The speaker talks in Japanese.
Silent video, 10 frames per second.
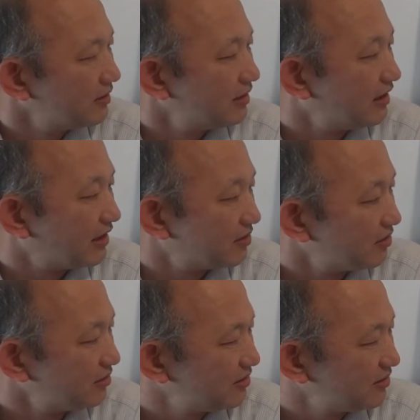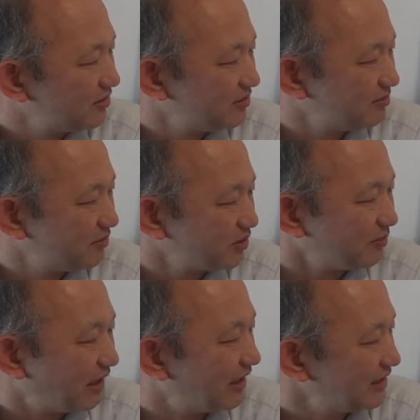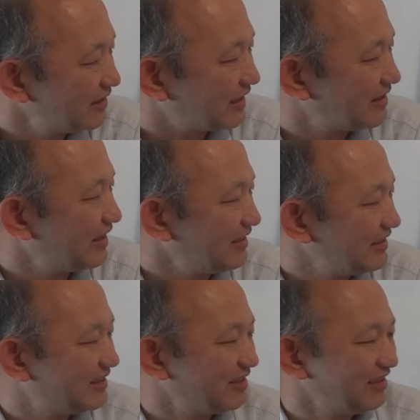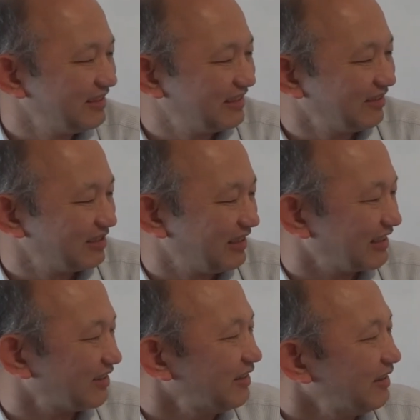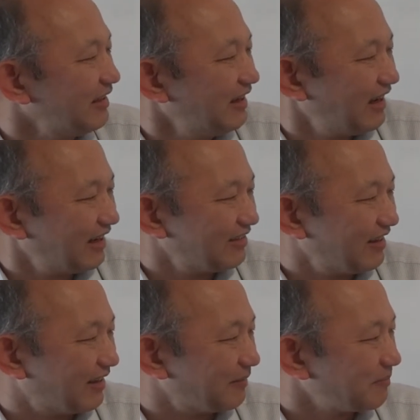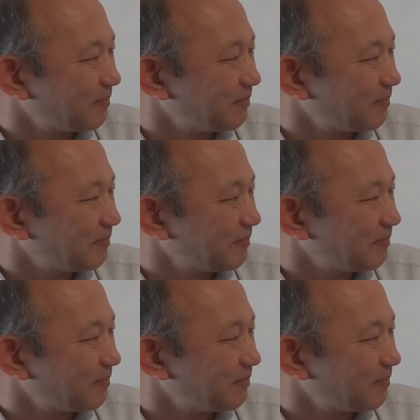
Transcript: でね、その、ちょっとまあ話脱線しすぎかもしれないけど、あのね、